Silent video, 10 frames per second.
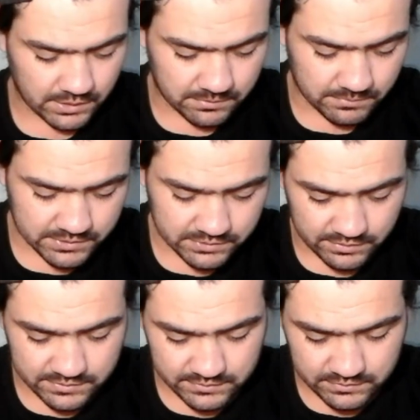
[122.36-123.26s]

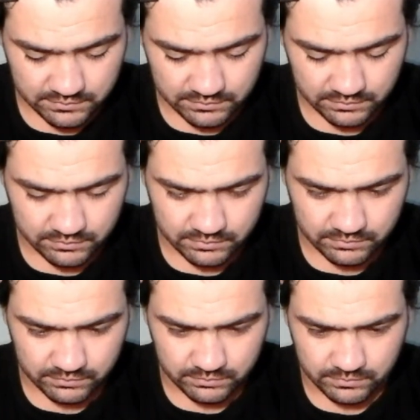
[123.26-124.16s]
Mayor decisión con
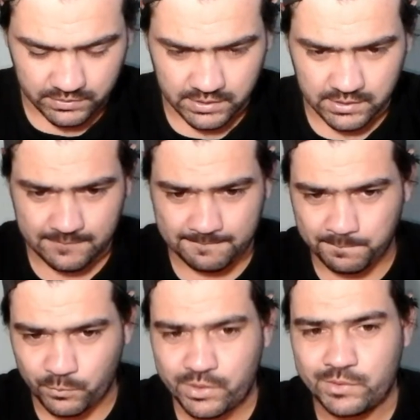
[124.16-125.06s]
tu club. Eh,
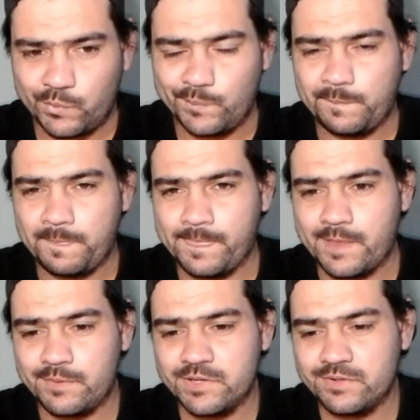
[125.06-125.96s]
bueno,
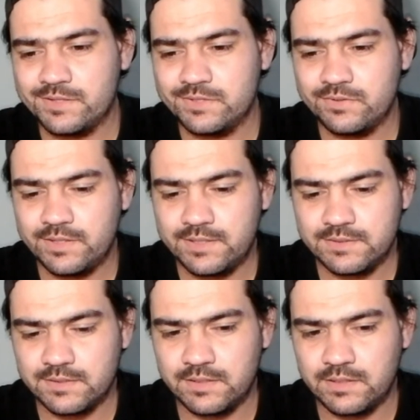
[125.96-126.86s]
la mayor decisión
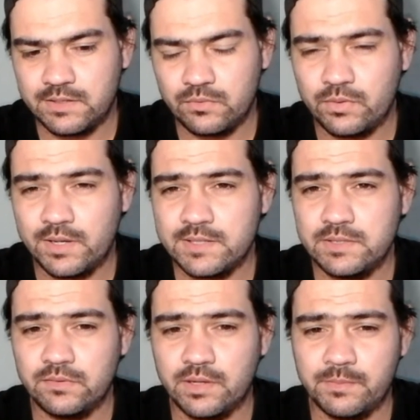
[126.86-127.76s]
es eh, un
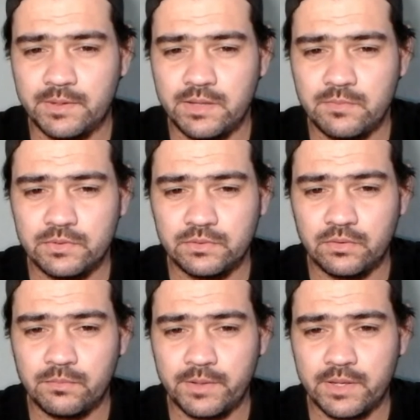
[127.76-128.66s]
clásico que perdimos
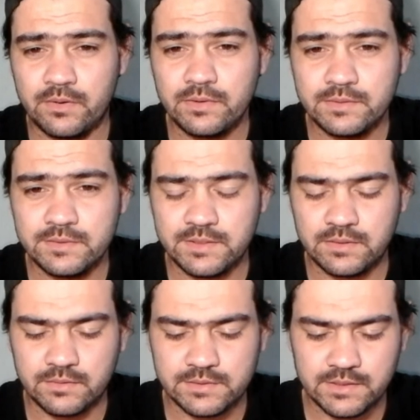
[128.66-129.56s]
con Peñarol
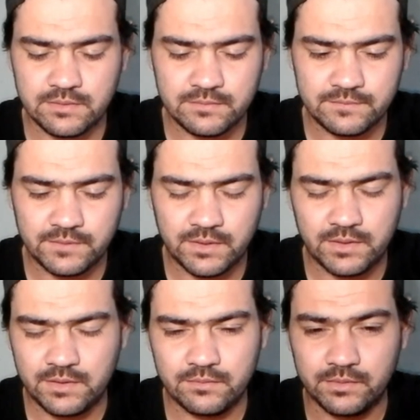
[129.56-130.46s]
5 a 0.
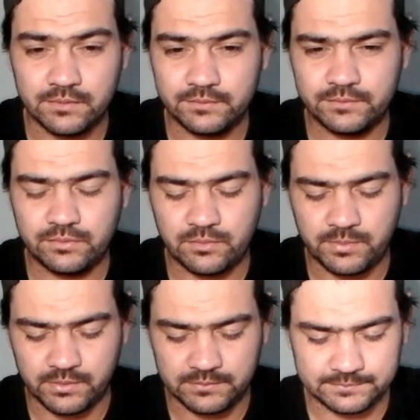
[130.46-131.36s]
Bueno, fue lo
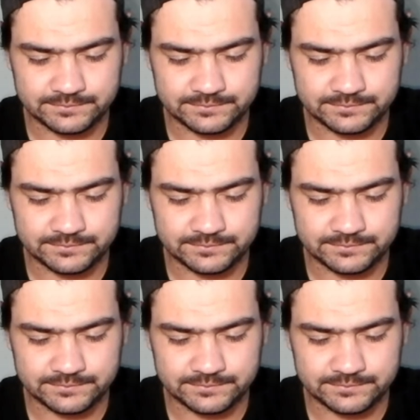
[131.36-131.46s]
peor.